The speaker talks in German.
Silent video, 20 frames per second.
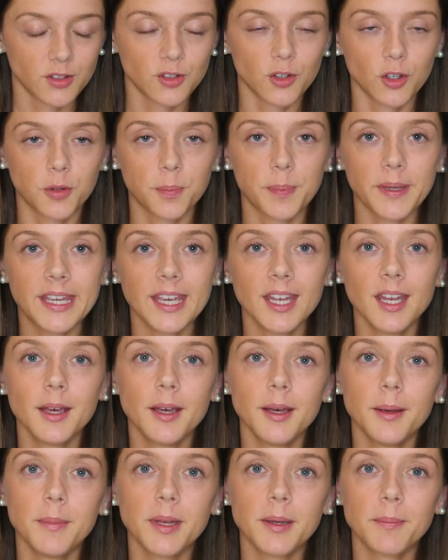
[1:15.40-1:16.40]
So, ich beginne
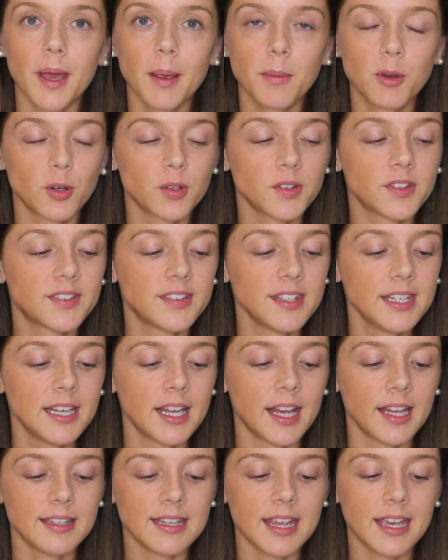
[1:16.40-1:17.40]
mit meinem
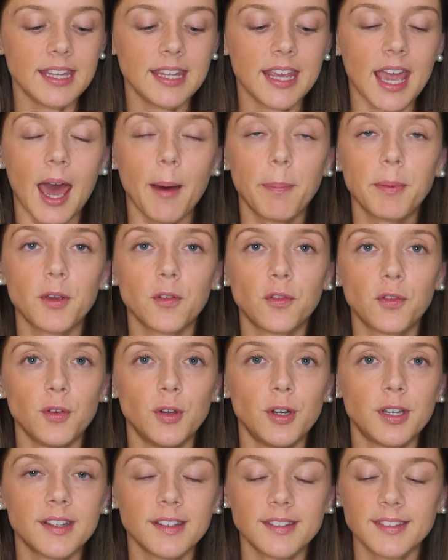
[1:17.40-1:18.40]
Concealer, der hier
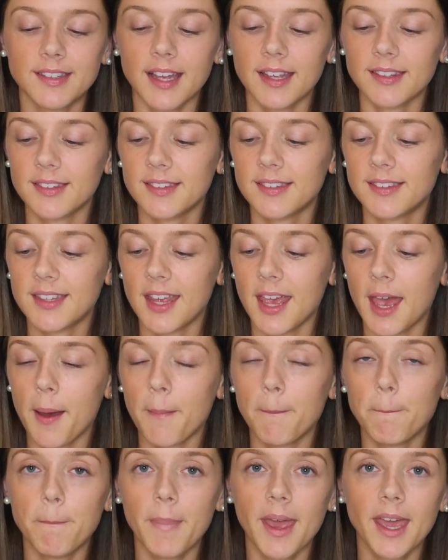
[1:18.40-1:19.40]
abgefüllt ist. Das ist
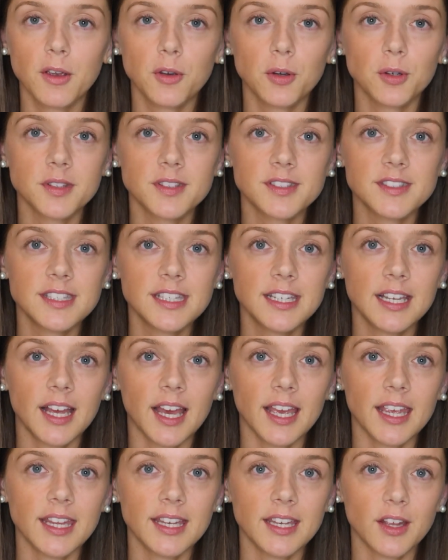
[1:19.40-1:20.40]
der MAC
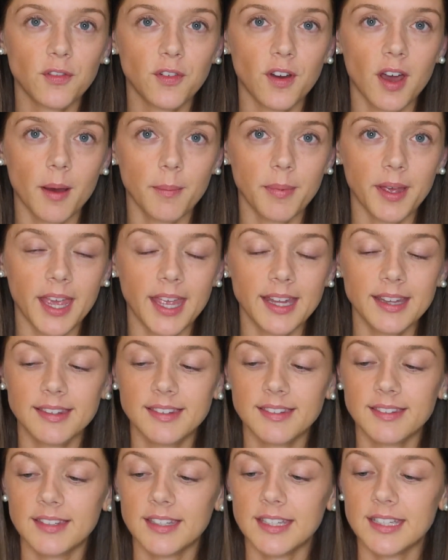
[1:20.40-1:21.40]
Concealer in der Farbe
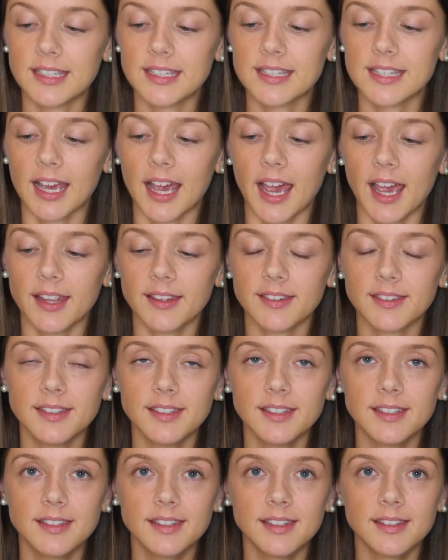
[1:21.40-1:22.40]

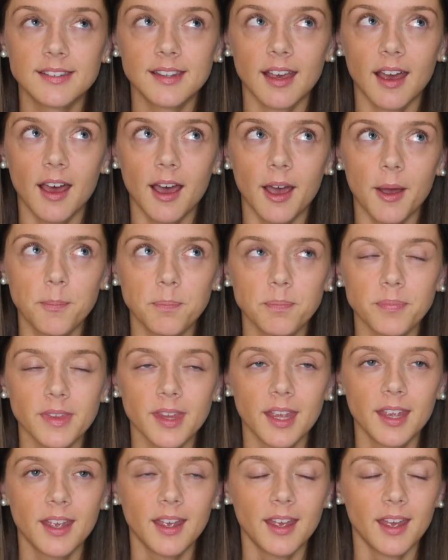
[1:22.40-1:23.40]
NC30, dieser,
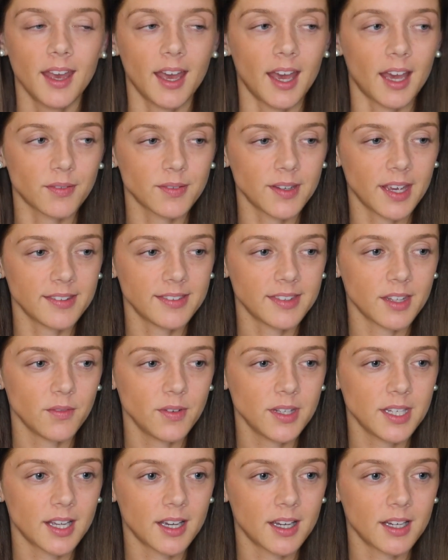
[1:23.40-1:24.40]
ach wie heißt der
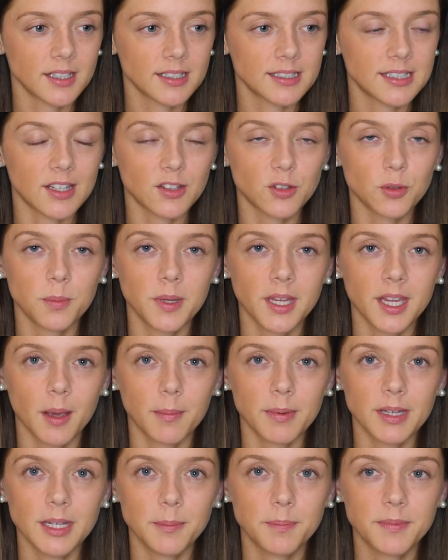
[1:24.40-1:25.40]
wieder, der so
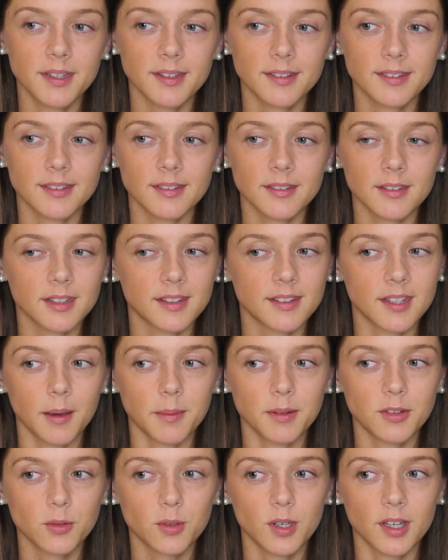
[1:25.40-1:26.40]
mega beliebt ist. Jetzt habe
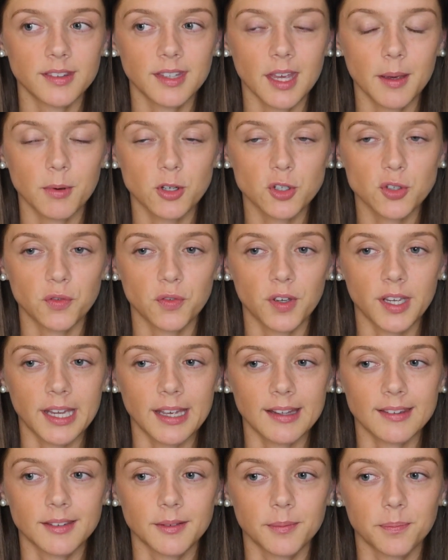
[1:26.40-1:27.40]
ich es sogar selber schon
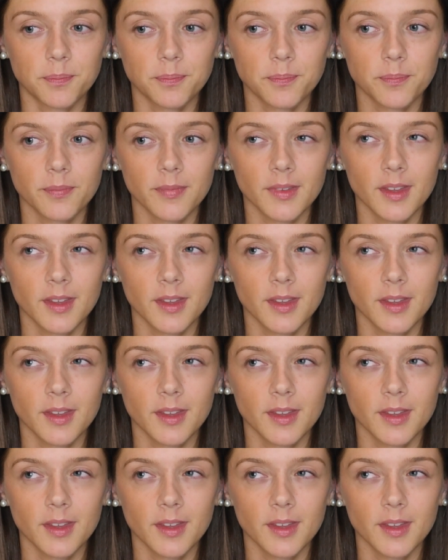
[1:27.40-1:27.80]
vergessen.